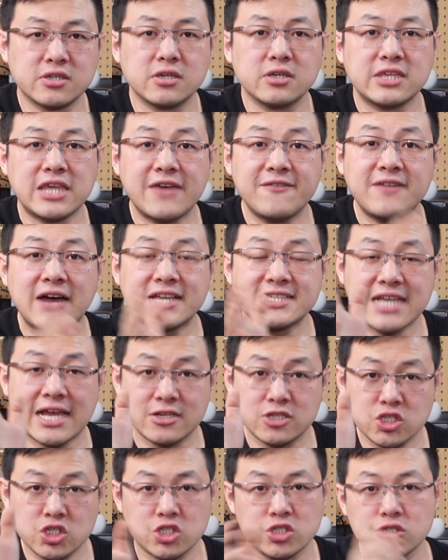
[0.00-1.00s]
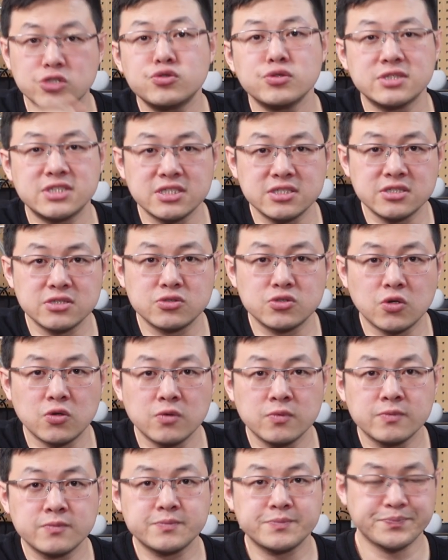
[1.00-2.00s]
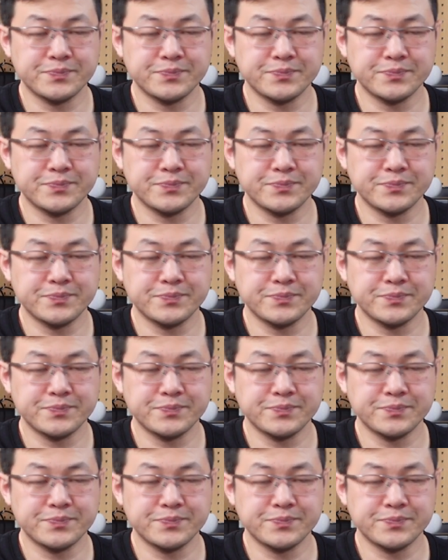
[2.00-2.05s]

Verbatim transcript: 的，研发在持续进行中。